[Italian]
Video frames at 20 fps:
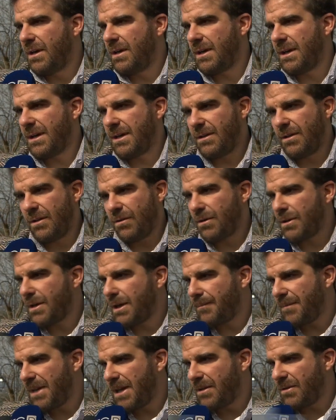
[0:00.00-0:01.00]
eh, di
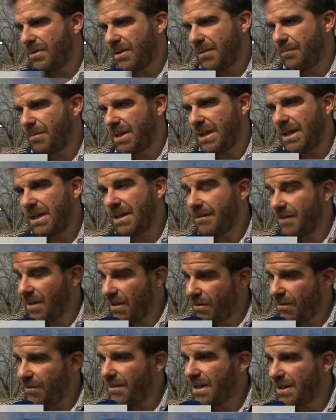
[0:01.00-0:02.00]
ornamento che praticamente
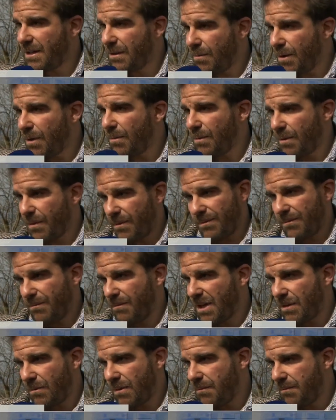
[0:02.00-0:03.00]
vengono fatti proprio
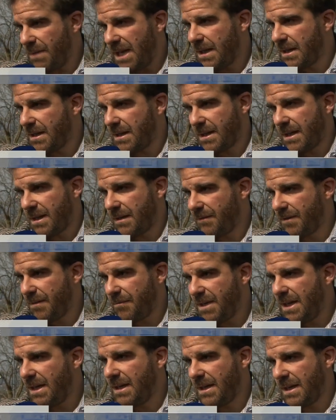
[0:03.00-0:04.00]
manualmente dalle
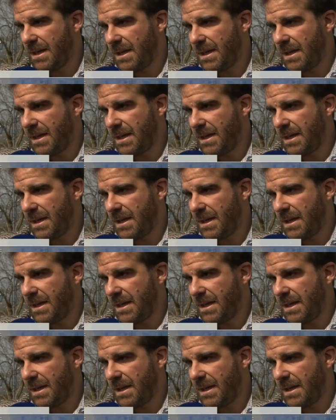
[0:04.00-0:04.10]
famiglie